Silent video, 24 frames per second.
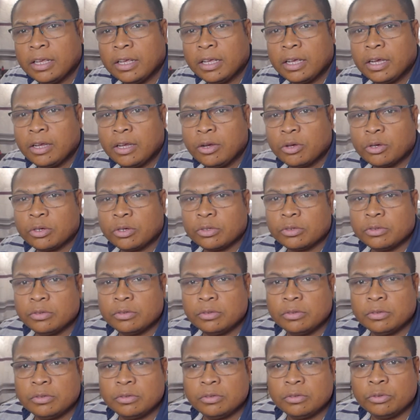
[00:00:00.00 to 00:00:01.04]
Alors,
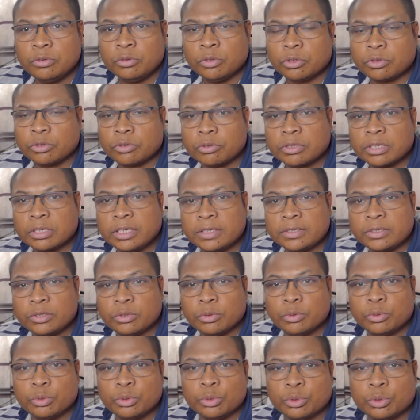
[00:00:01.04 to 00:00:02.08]
notre
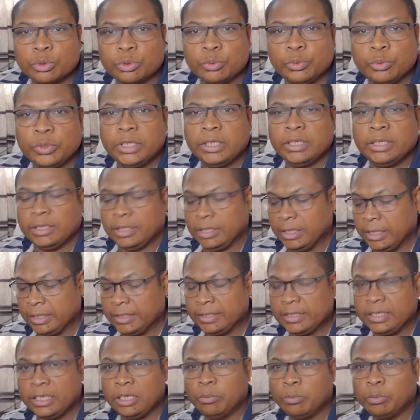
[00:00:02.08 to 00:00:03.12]
question aujourd'hui,
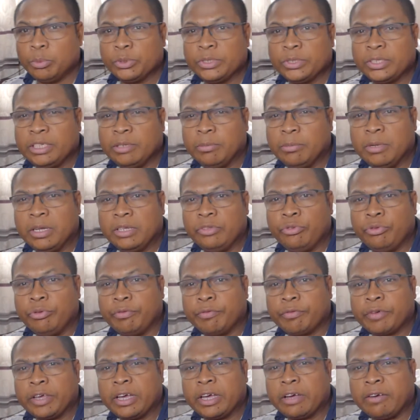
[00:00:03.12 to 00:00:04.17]
est-il possible de
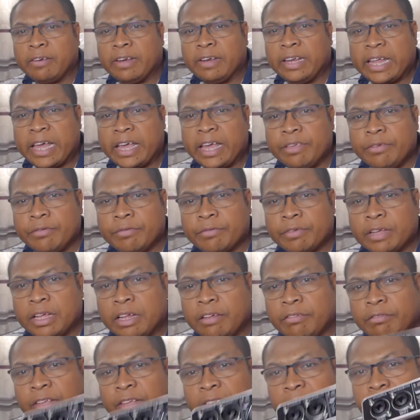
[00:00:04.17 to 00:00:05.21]
faire un live
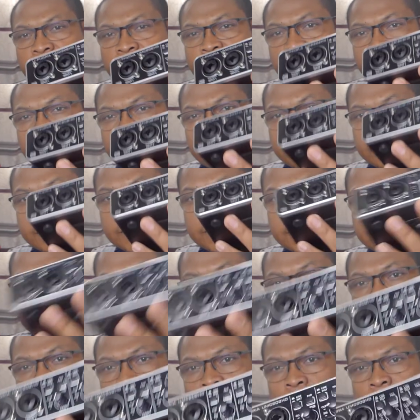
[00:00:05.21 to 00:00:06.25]
avec
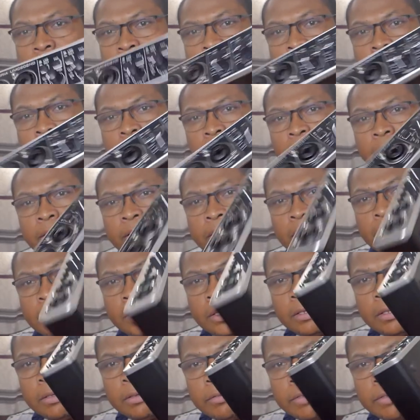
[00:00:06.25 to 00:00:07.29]
ça
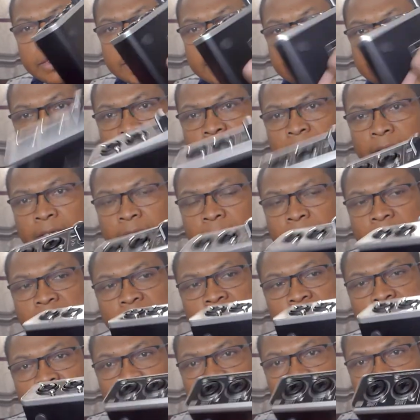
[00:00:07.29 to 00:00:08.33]
Avec ça,
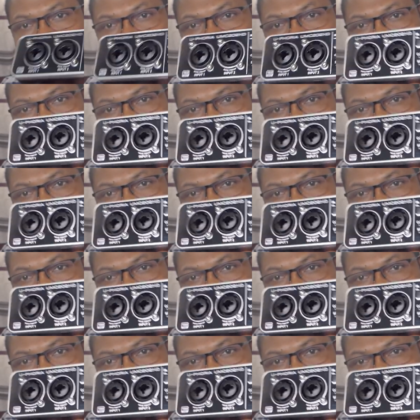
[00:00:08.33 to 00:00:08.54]
c'est une